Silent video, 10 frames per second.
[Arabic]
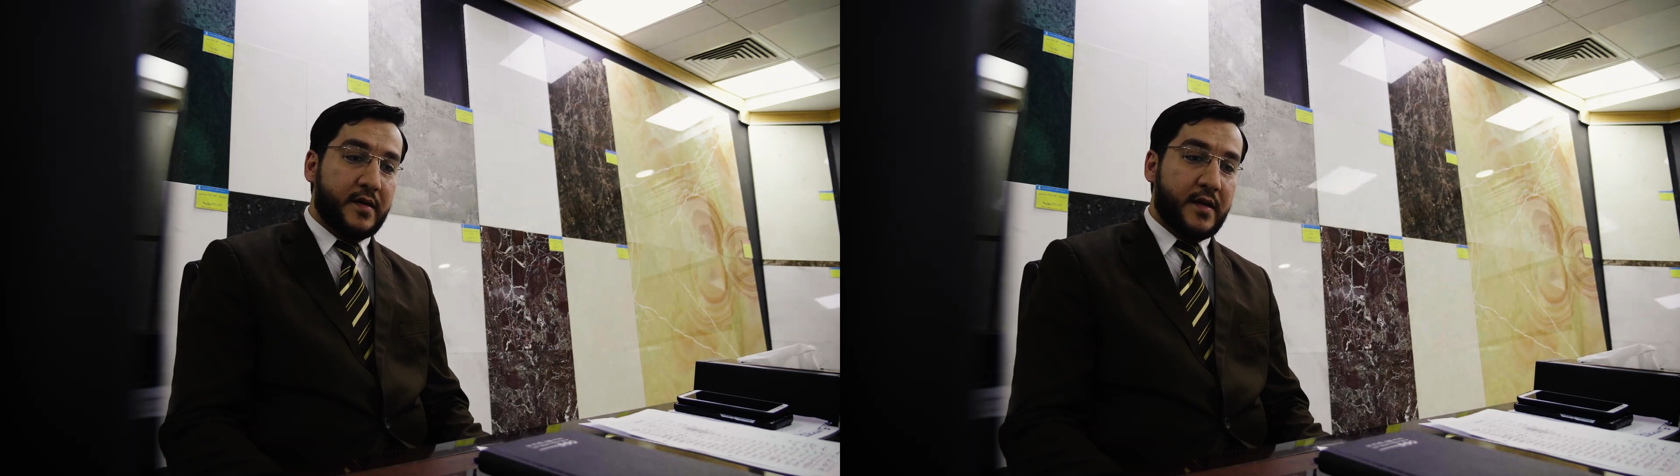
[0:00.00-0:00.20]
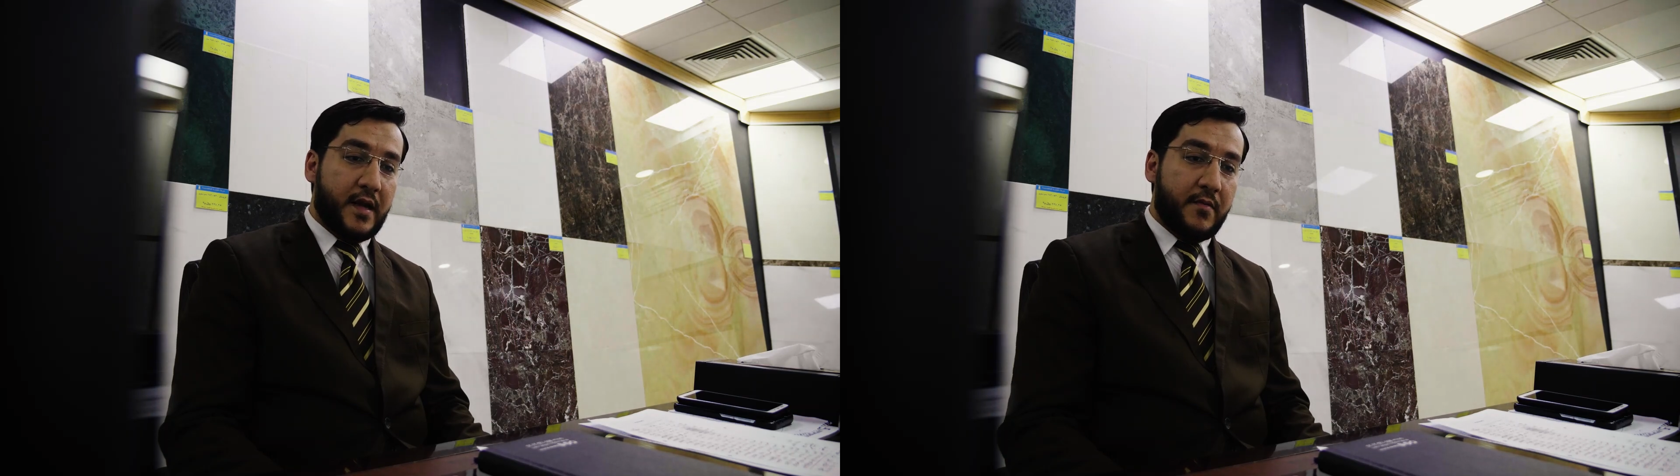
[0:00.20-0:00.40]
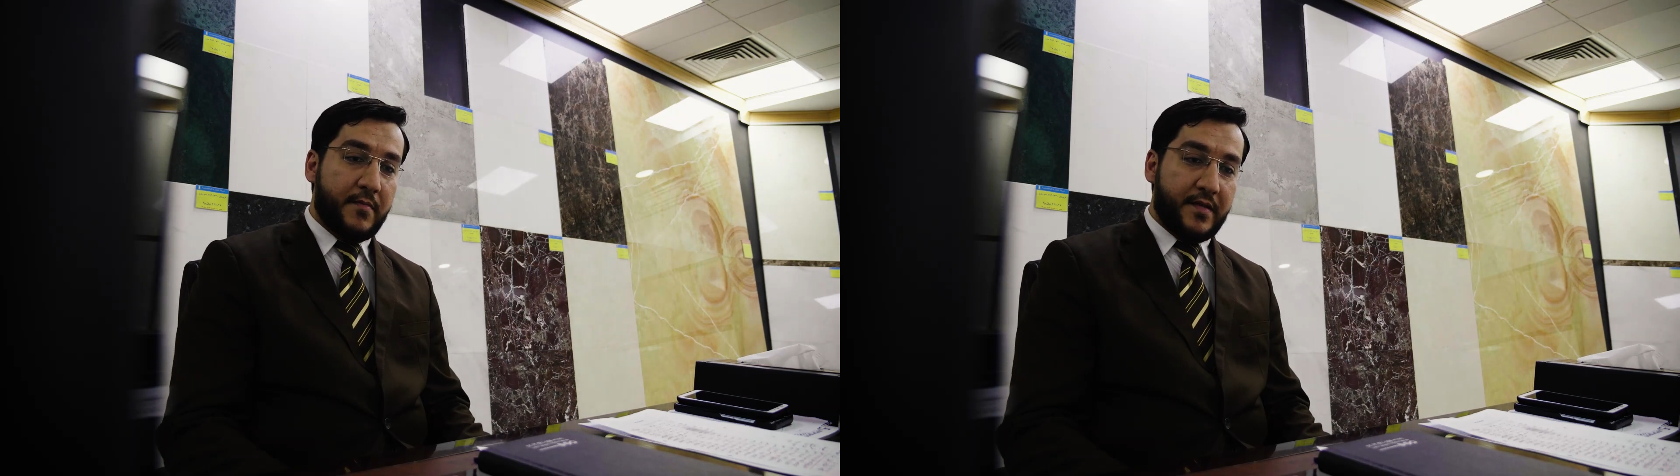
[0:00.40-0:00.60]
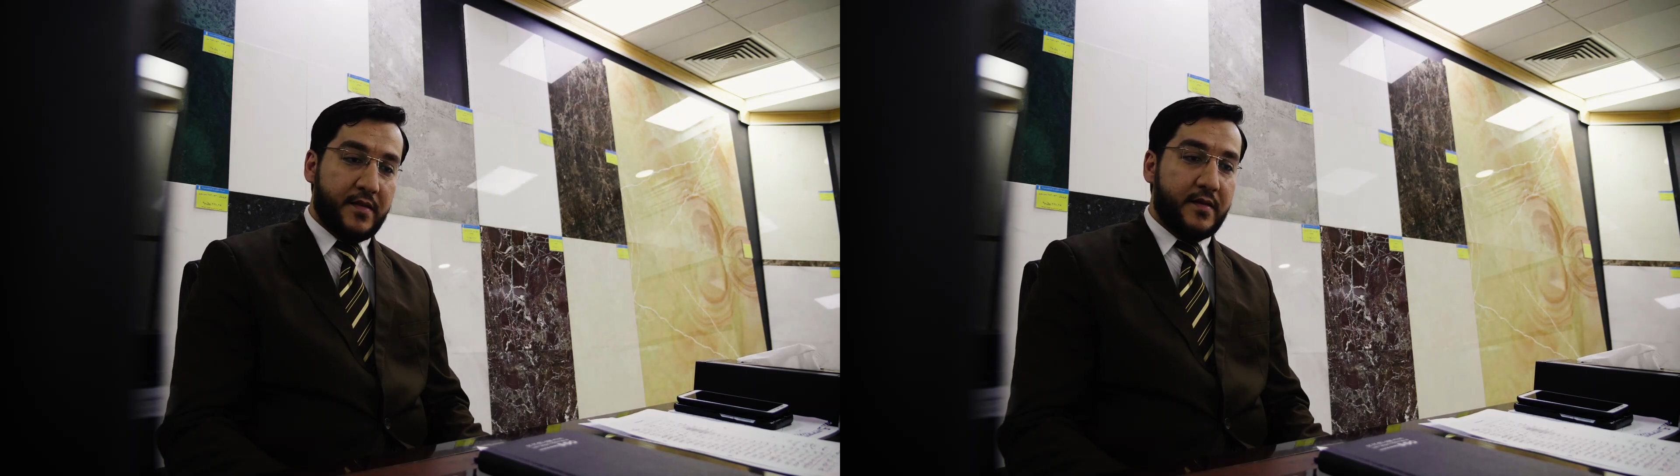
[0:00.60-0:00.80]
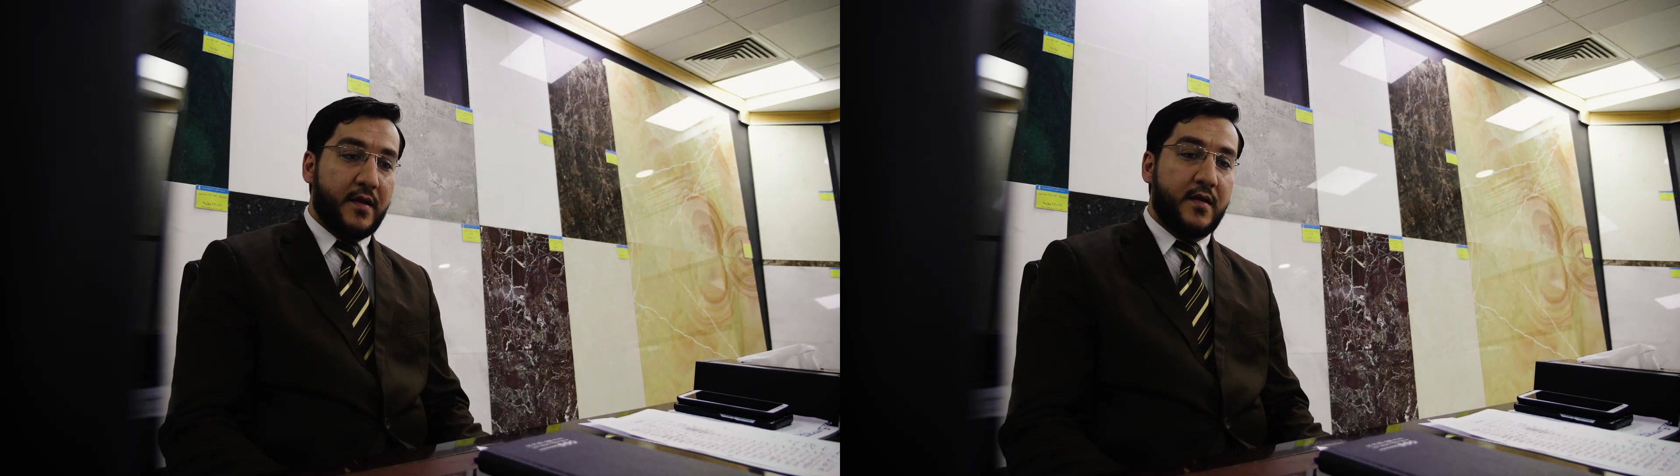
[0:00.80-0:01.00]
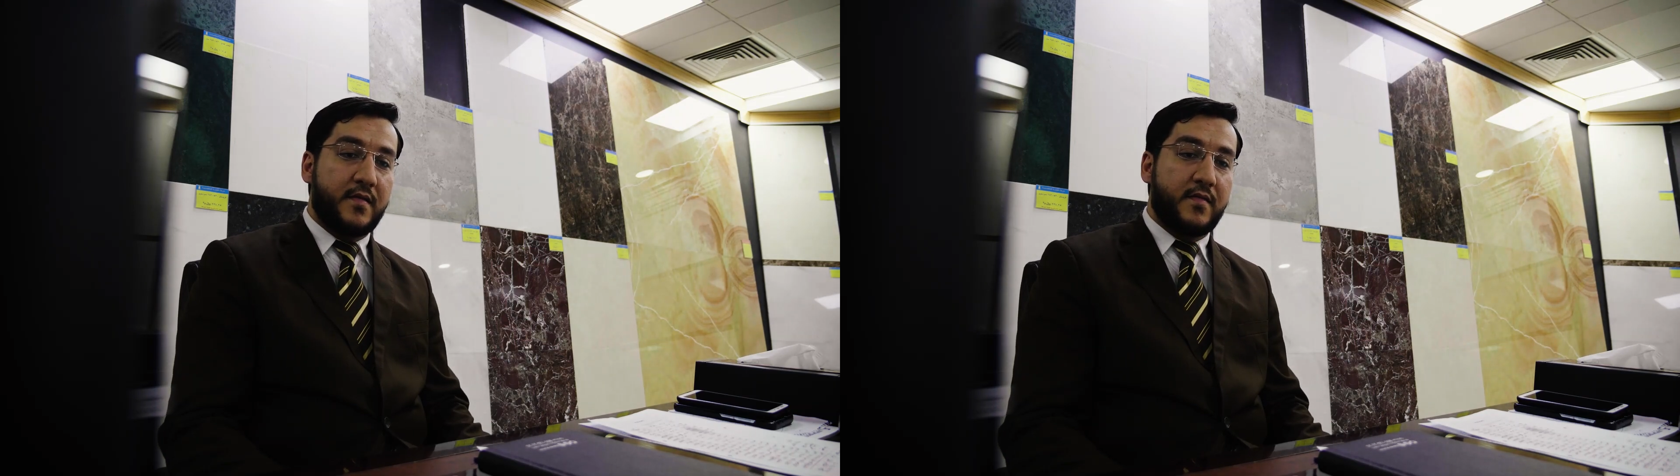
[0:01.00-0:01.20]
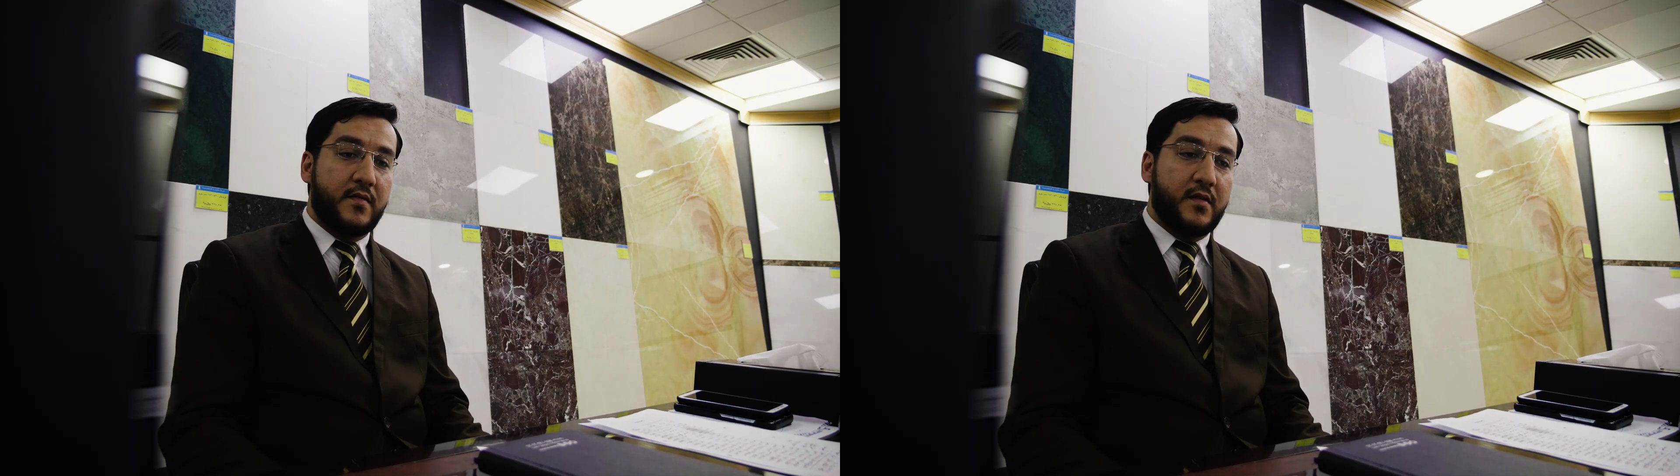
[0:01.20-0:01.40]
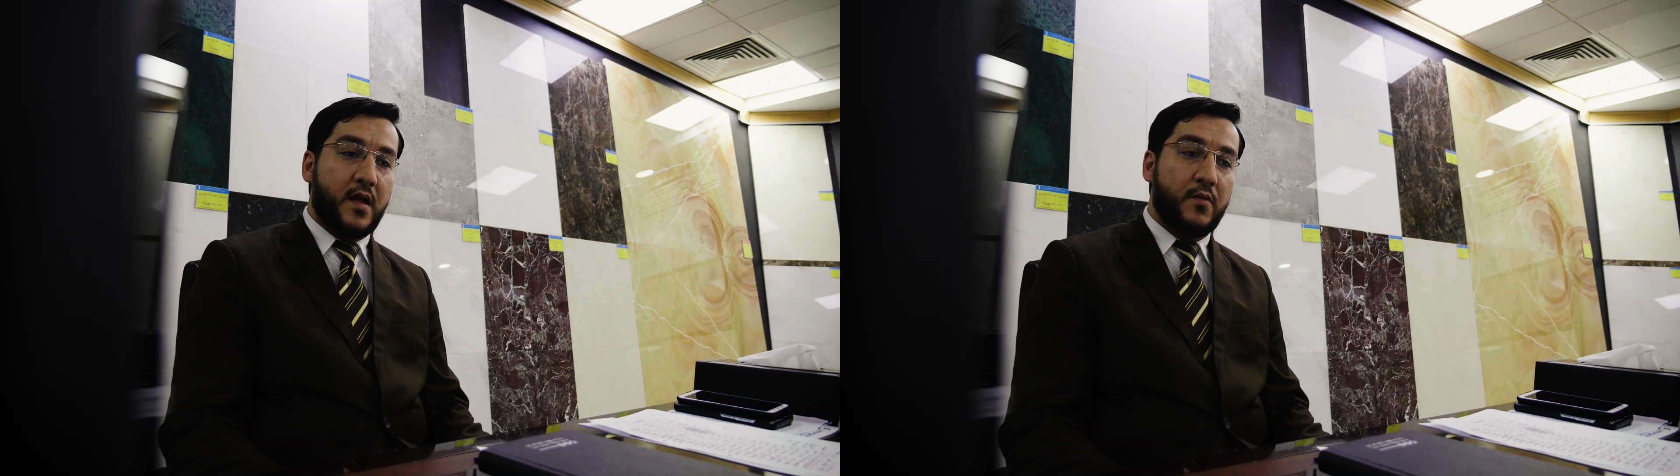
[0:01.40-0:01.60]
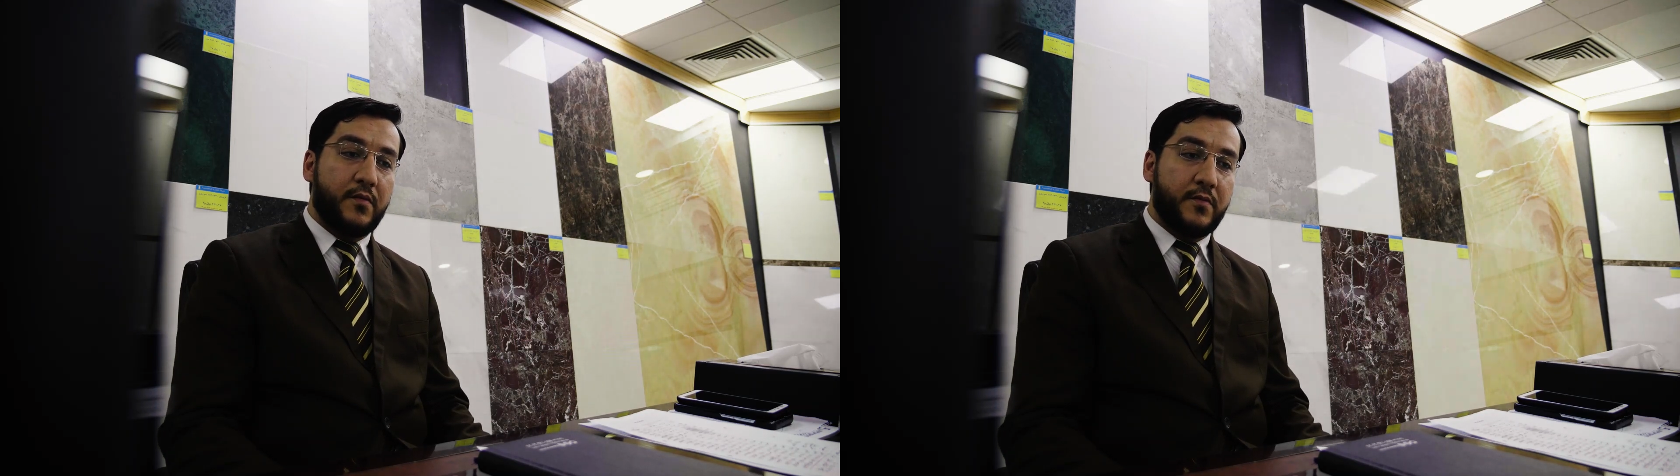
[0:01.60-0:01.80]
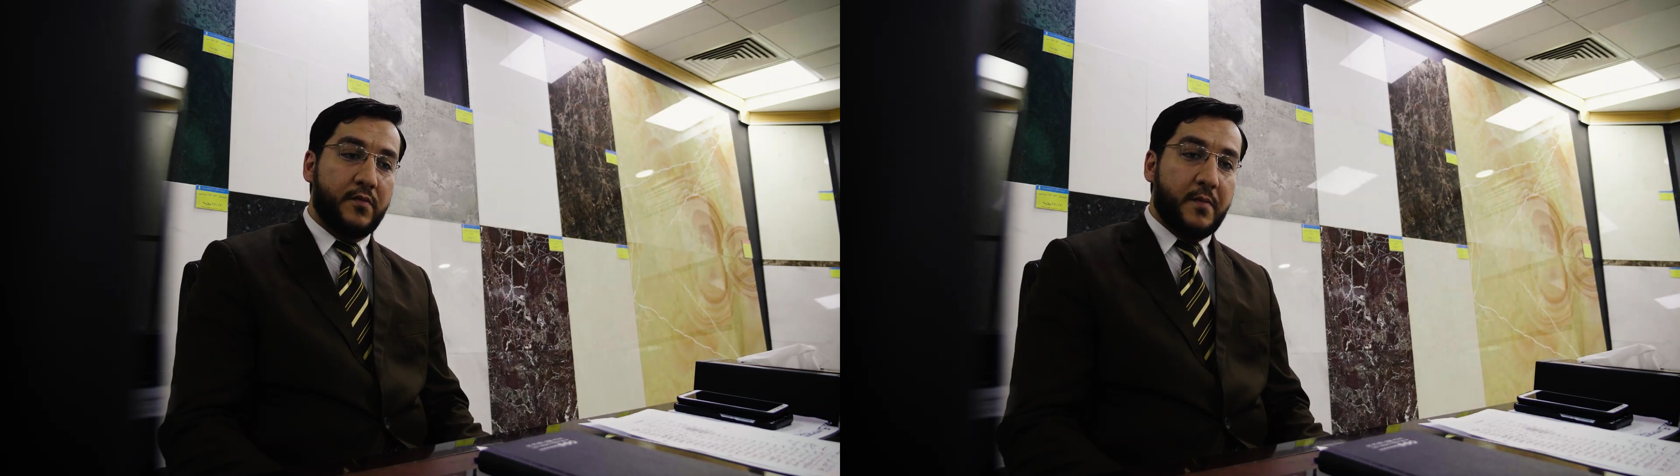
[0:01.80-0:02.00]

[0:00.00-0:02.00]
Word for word: عامه الناس نحو